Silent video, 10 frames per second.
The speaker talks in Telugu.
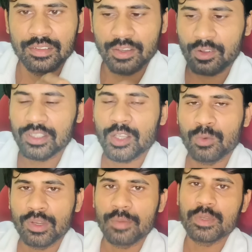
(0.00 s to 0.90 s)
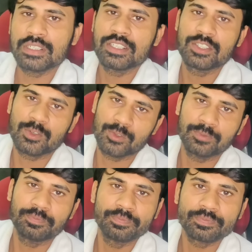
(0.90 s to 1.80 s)
ఎవరైతే ఎక్కువ కమిషన్ ఇచ్చారో
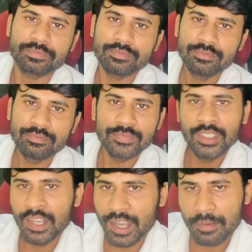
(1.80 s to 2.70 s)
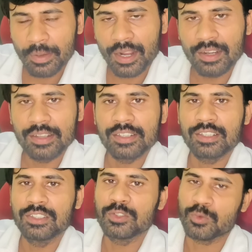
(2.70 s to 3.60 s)
ఆ
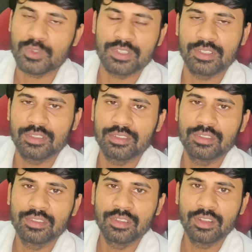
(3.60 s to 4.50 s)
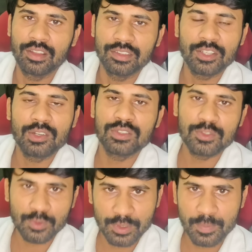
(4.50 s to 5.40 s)
అన్నింటినీ తీసుకొచ్చాడు నేను వచ్చి
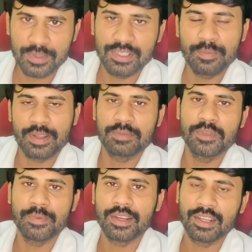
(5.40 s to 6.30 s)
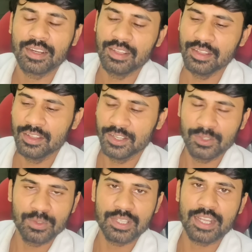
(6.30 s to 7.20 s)
శుద్ధ పూసలో ప్రెస్ మీట్ పెట్టగానే
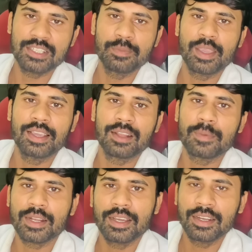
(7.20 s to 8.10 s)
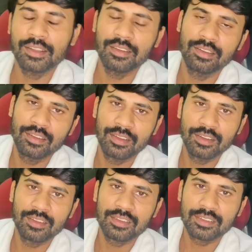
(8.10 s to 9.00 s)
నువ్వు సాక్షి మైక్ కనబడగానే
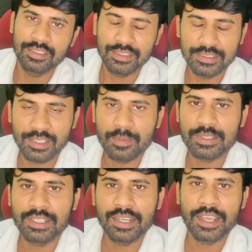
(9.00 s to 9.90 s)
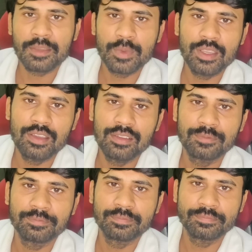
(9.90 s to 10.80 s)
సిలబస్ అంటే ఐబీ
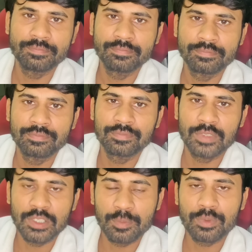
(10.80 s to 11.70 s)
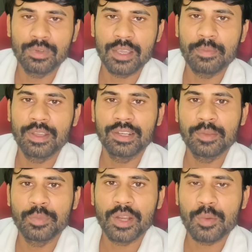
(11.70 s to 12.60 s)
ఇప్పుడు ఐబీ అంటే
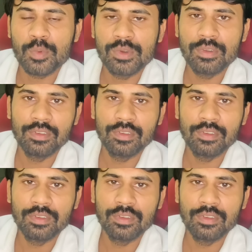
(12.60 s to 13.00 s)
ఇంపీరియల్ బ్లూ